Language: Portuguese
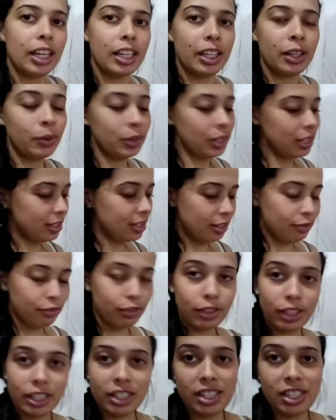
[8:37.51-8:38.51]
Ele não quis,
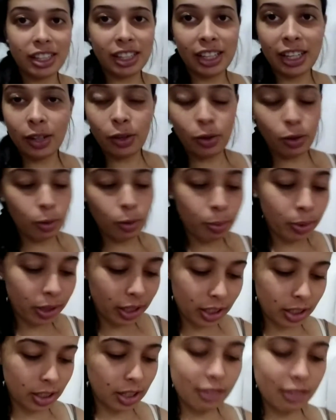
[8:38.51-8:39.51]
ele falou que ele já tem
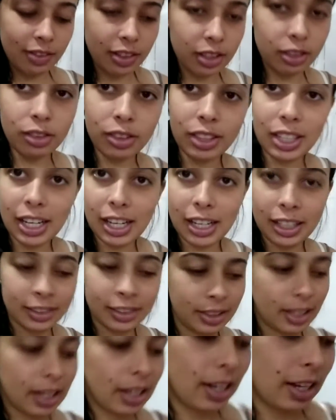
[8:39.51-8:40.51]
roupa e que ele vai colocar
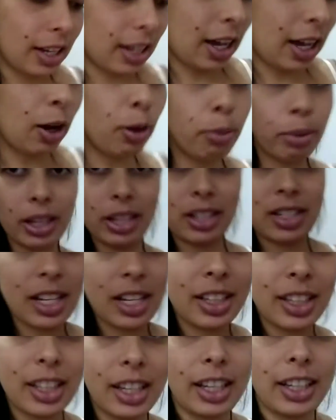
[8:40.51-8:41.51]
a roupa que ele
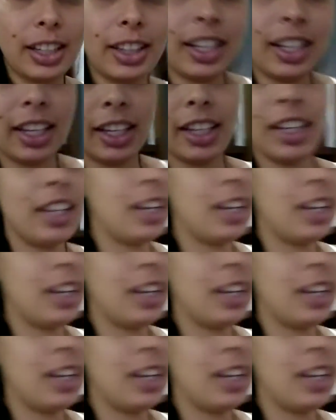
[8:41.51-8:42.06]
já tem, né?